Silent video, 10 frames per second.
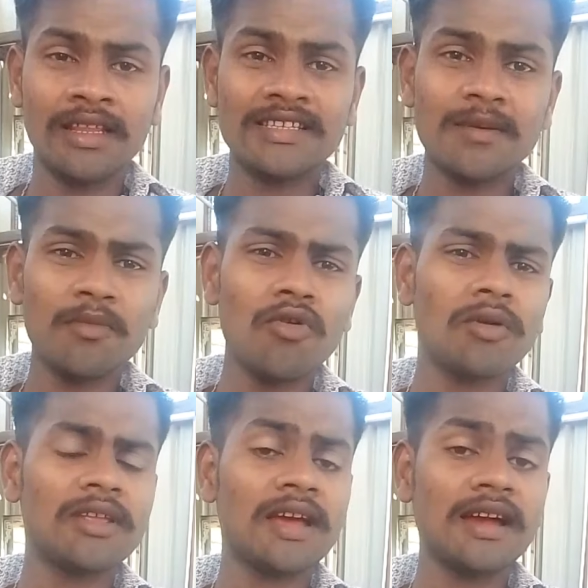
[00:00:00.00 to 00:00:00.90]
இந்த சம்பவம்
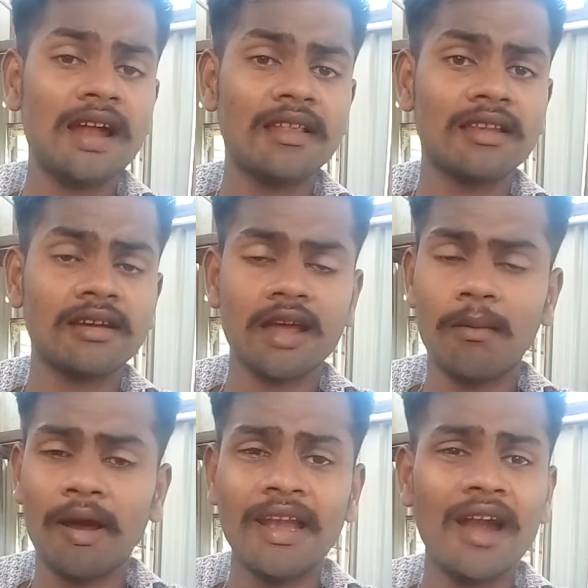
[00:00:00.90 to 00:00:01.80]
வந்து எங்கே நடந்திருக்குன்னா
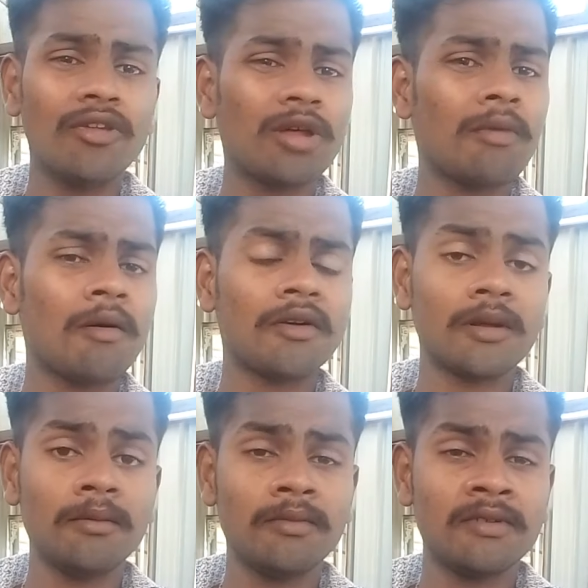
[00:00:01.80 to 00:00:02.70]
மயிலாடுதுறை
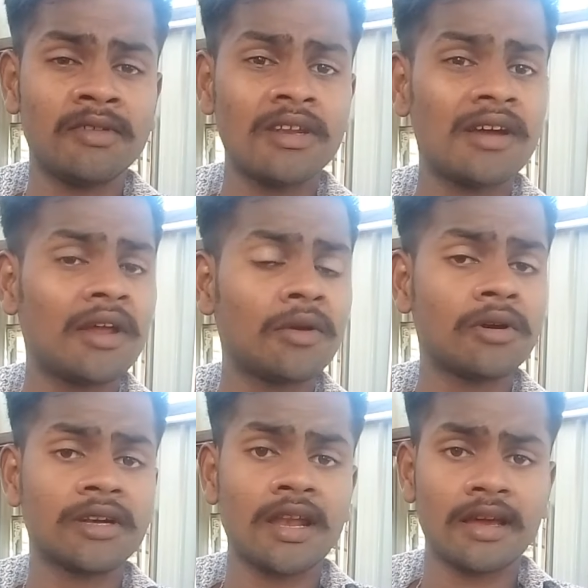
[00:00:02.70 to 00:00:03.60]
மாவட்டம்
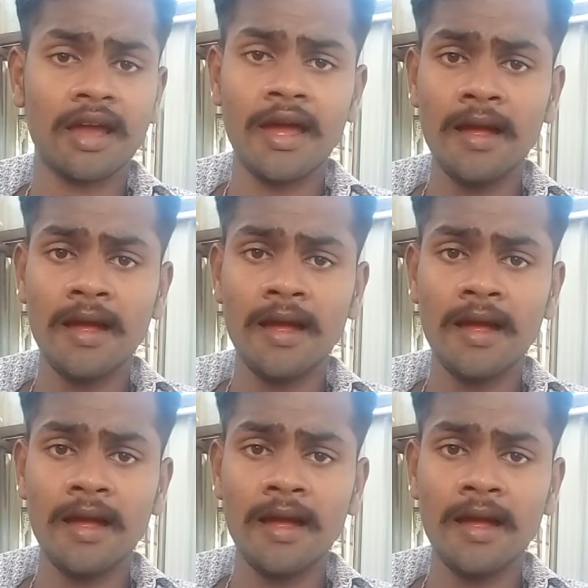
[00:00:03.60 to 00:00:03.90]
கிட்ட இருக்க